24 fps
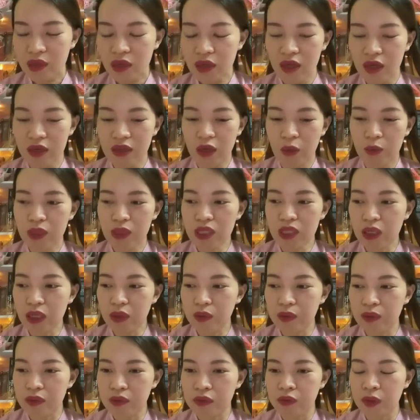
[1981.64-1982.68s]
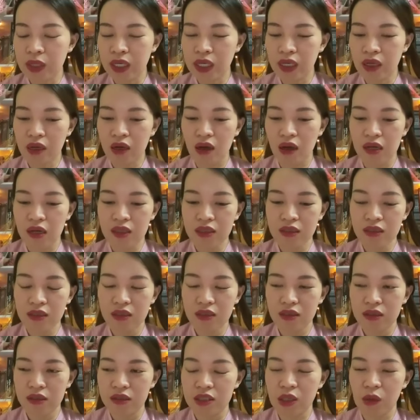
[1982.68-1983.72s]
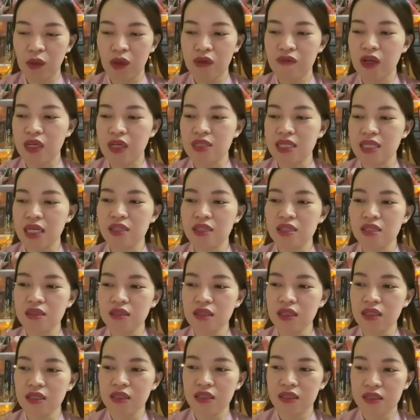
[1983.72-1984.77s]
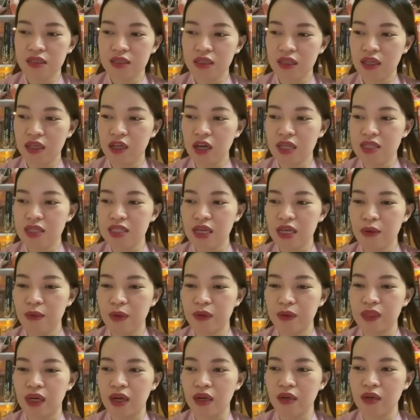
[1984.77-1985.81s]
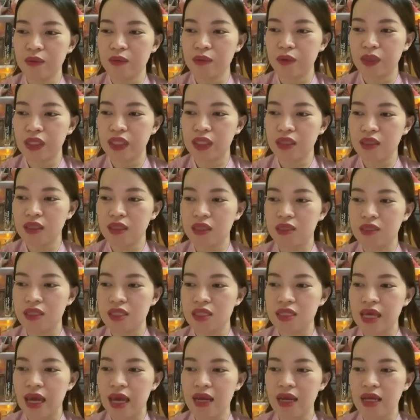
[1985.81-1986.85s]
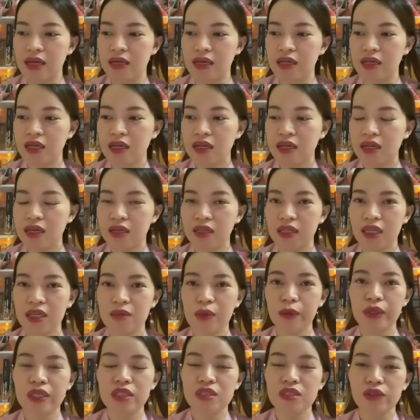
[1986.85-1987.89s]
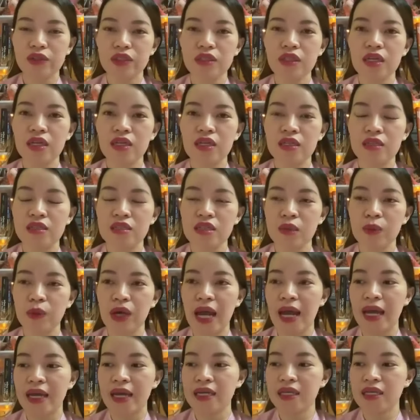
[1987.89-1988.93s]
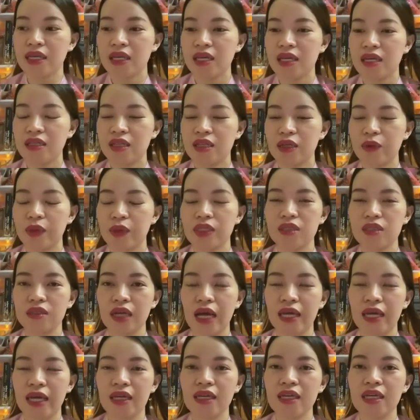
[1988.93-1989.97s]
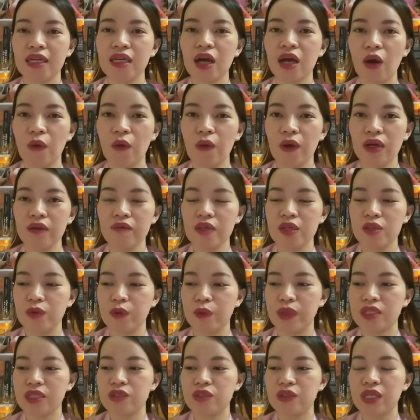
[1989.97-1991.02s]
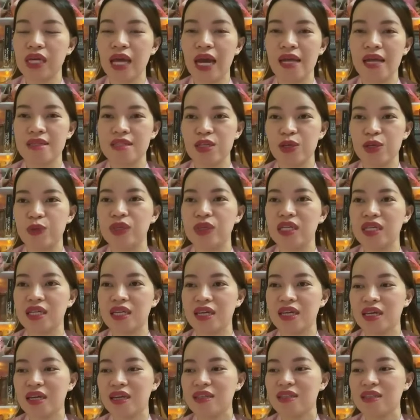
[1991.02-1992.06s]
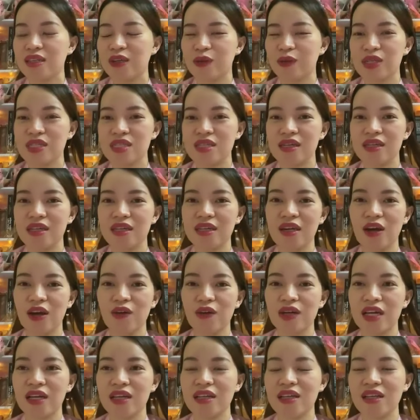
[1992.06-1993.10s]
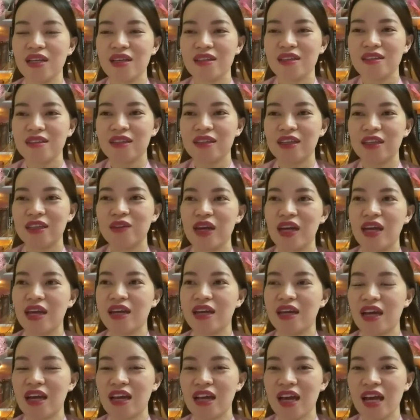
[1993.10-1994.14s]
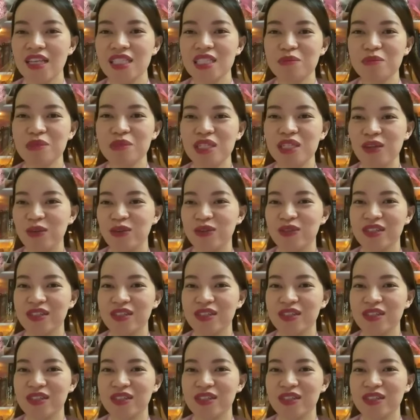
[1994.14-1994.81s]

thì giống như là nguyên có trong cái phần sách trước á thì có anh chị em nào nhớ nguyên có từng chia sẻ là uh, khi mà nguyên chuyển tiền cho một ai thì nguyên thường hay ghi câu á ví dụ nguyên chuyển 2 triệu đi thì nguyên sẽ ghi câu là tiền về 200 triệu